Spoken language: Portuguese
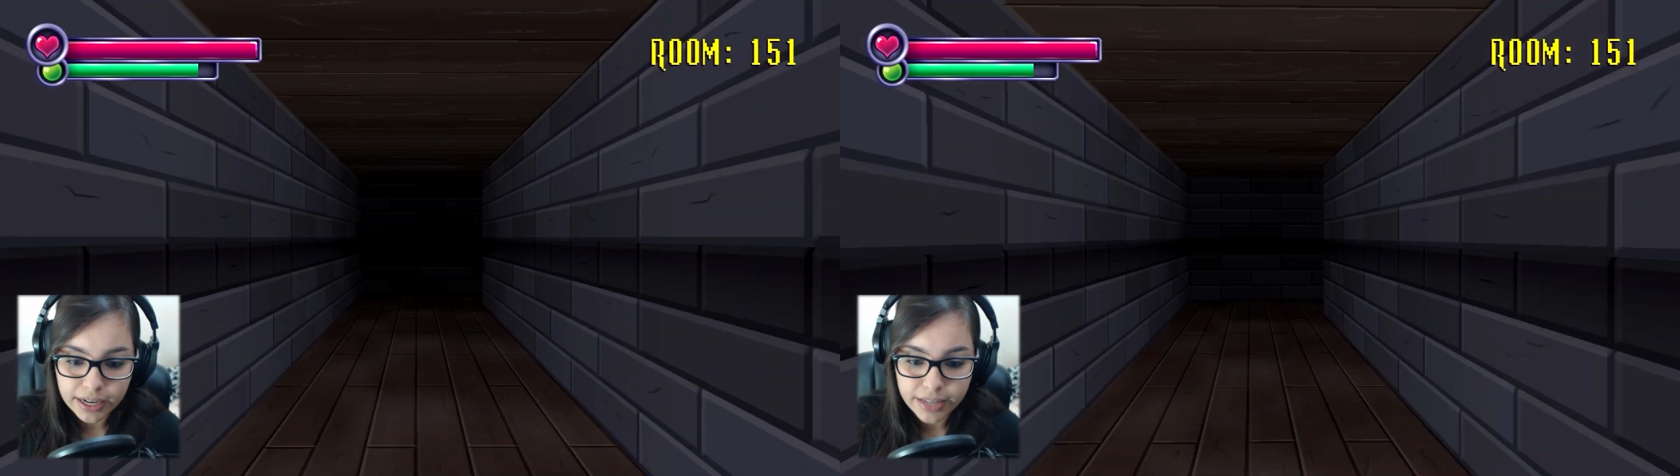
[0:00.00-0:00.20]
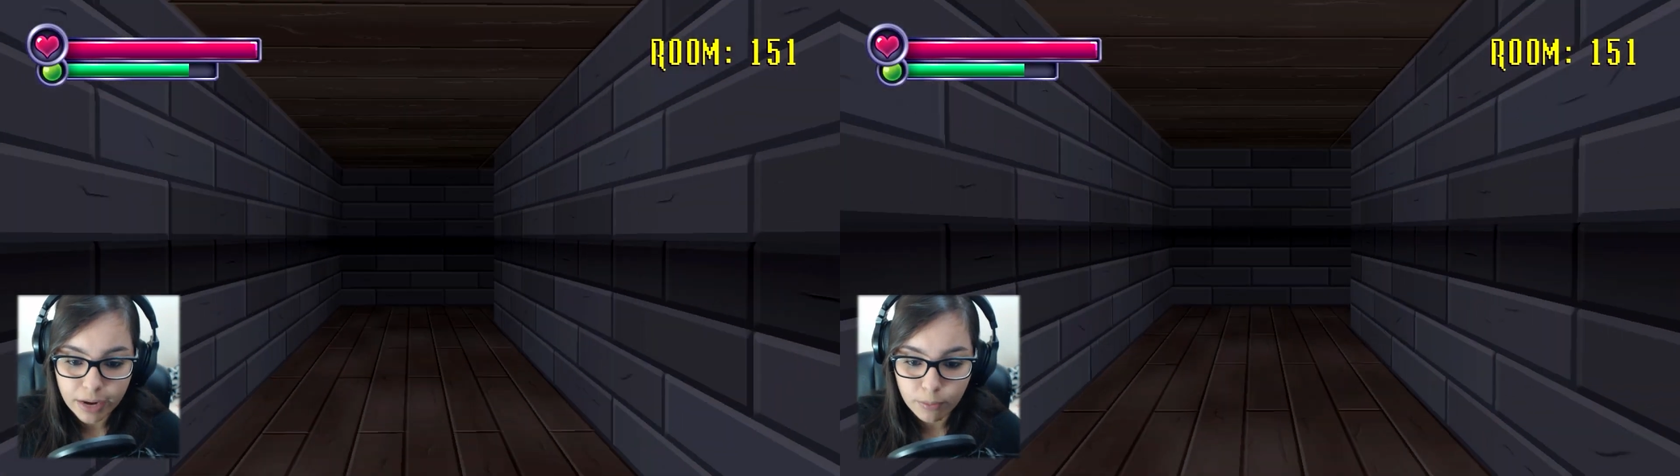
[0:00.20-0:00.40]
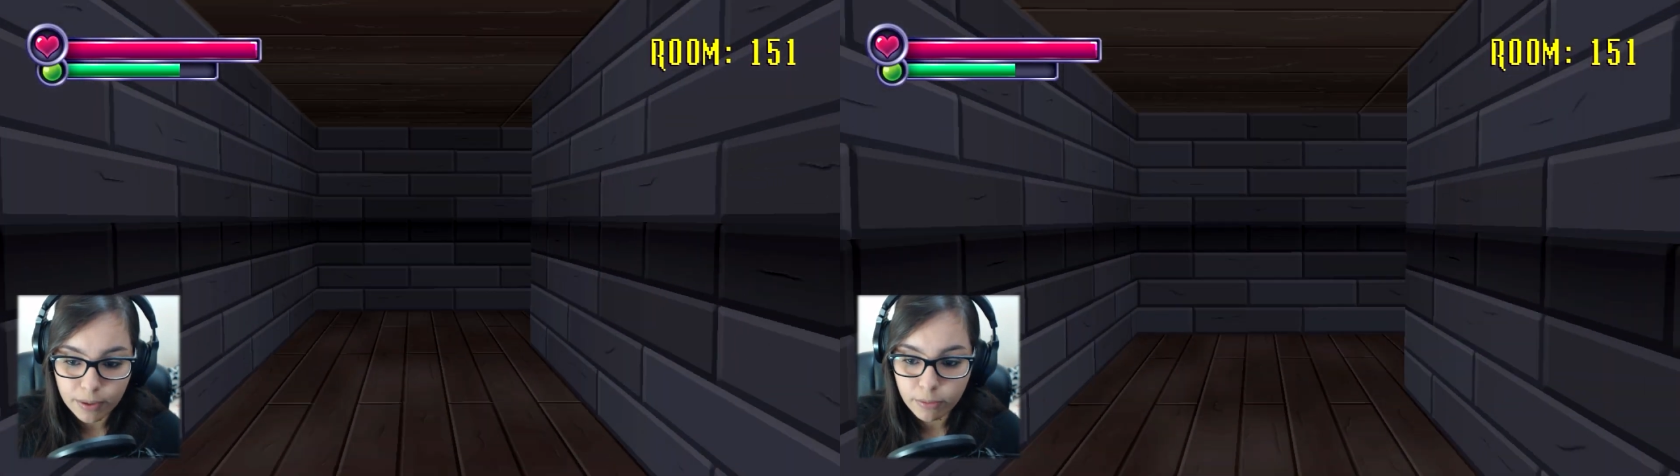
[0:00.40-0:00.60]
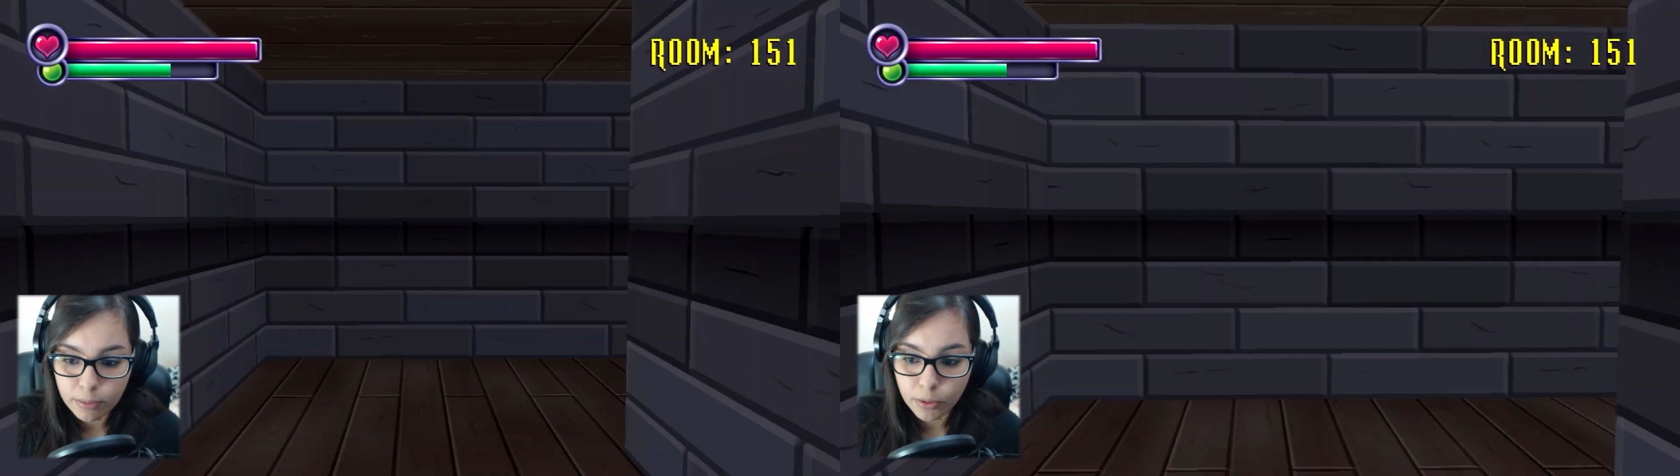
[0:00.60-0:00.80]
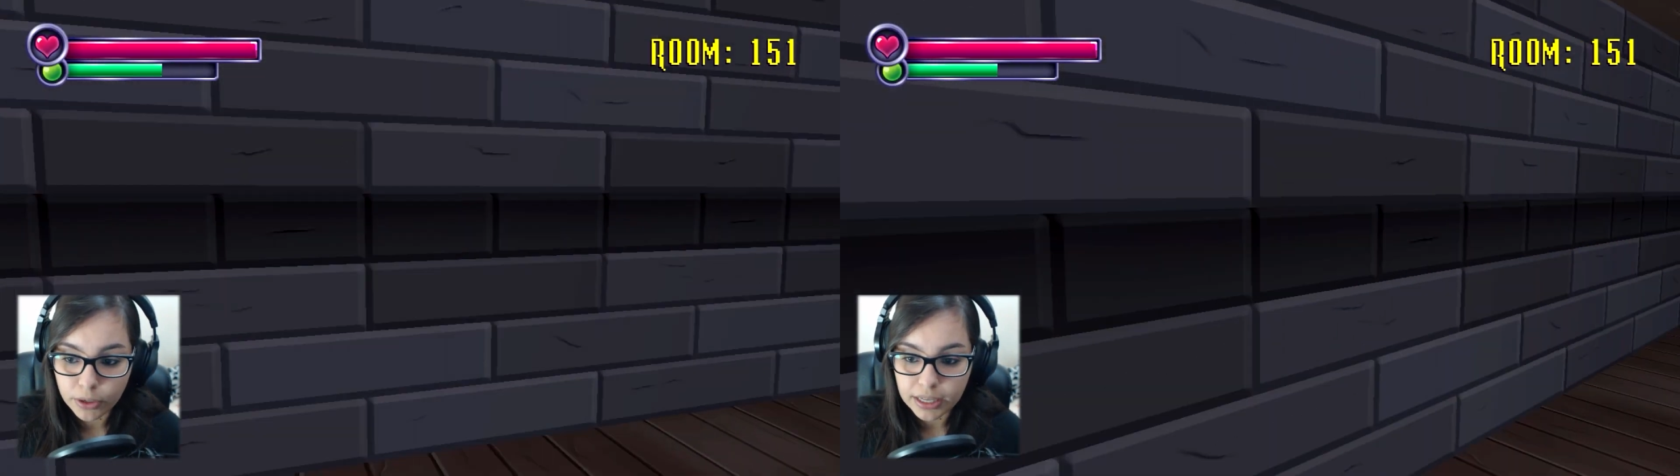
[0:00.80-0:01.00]
agradável, mas
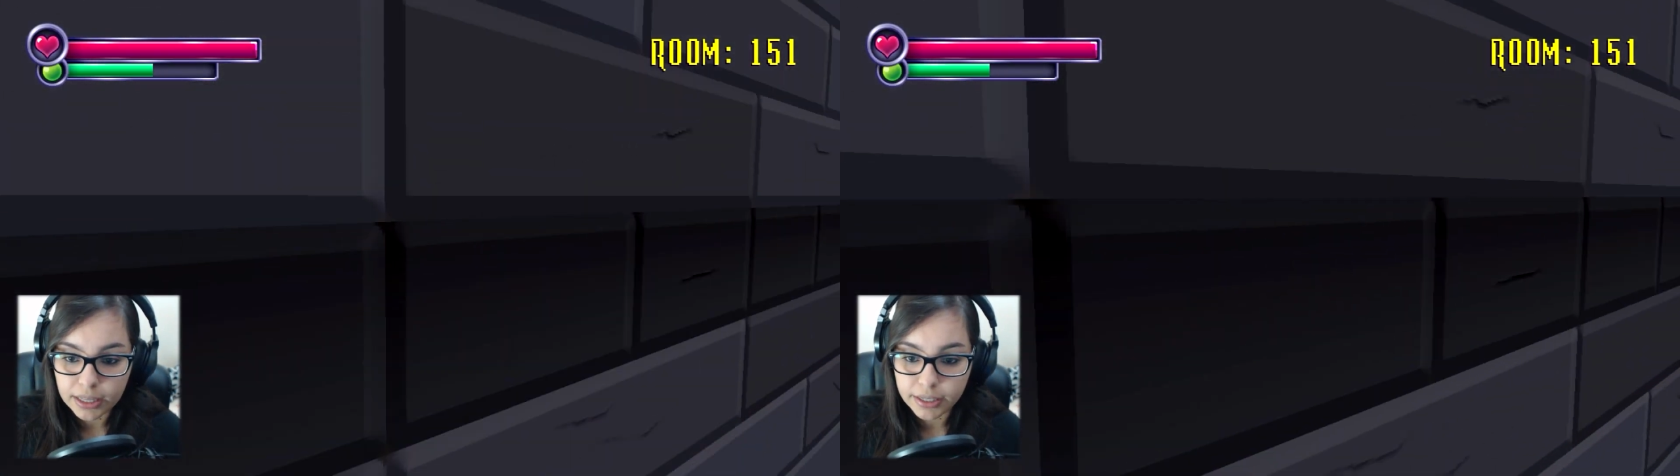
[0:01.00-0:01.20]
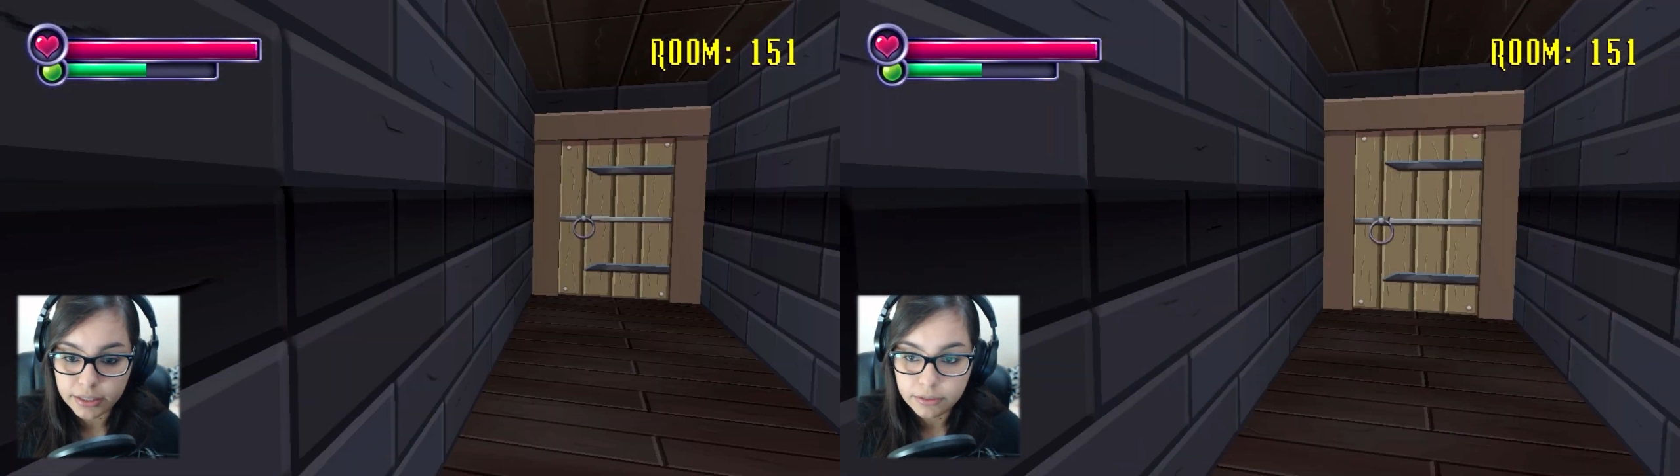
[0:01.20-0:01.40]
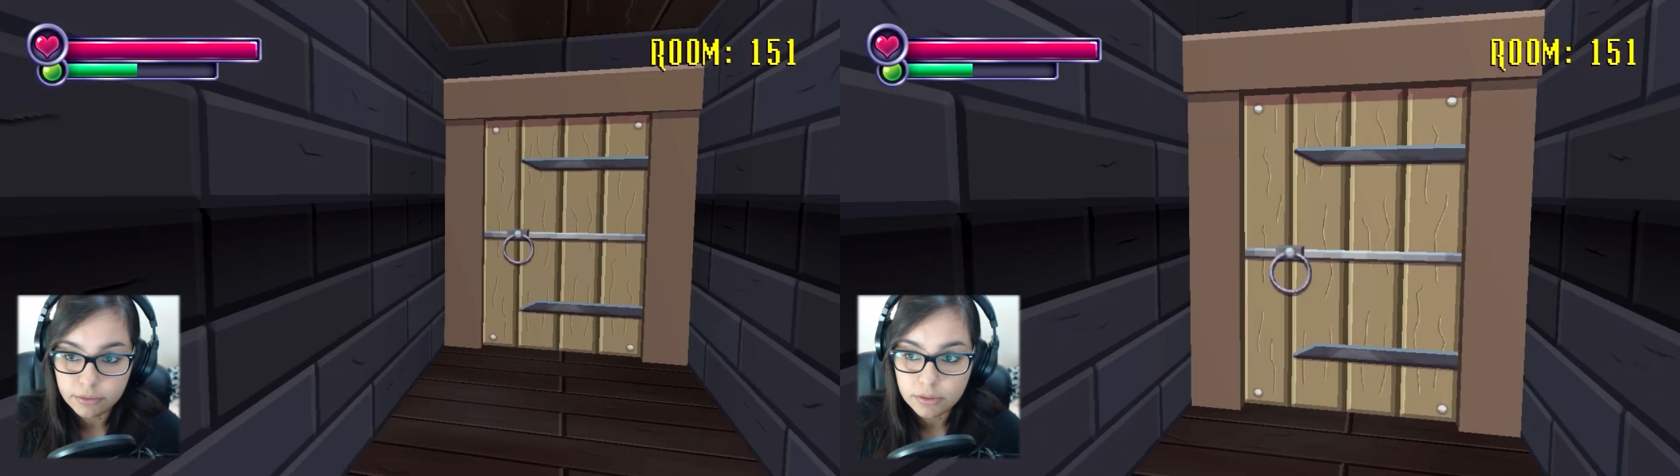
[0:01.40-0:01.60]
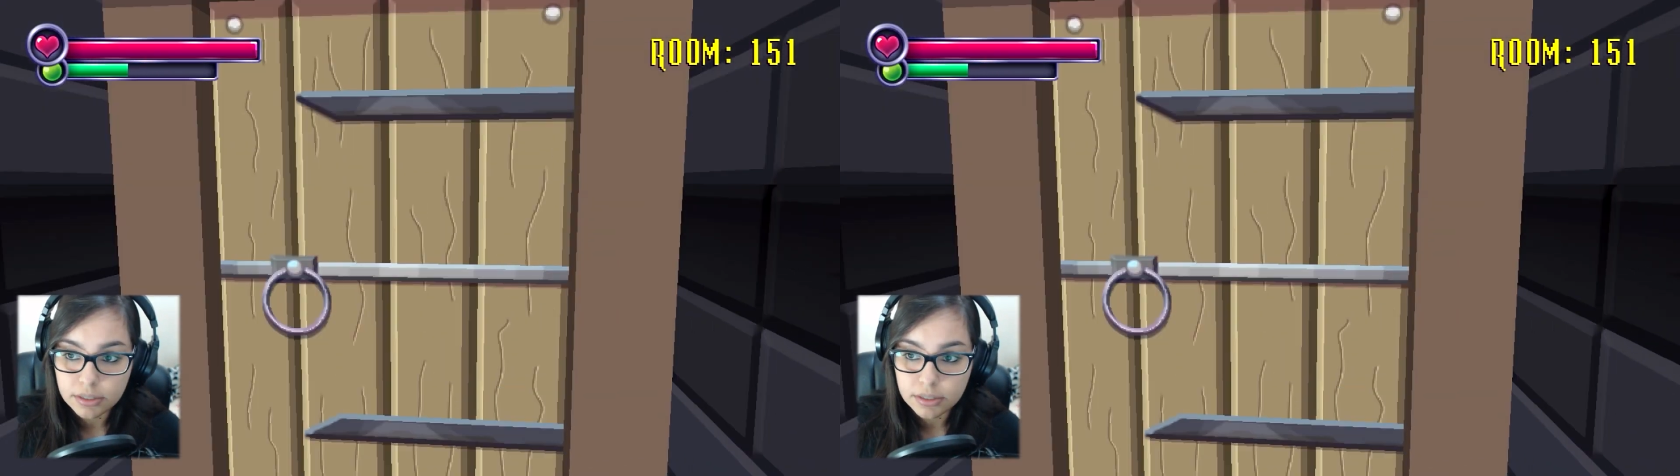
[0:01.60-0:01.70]
vamos embora, galera.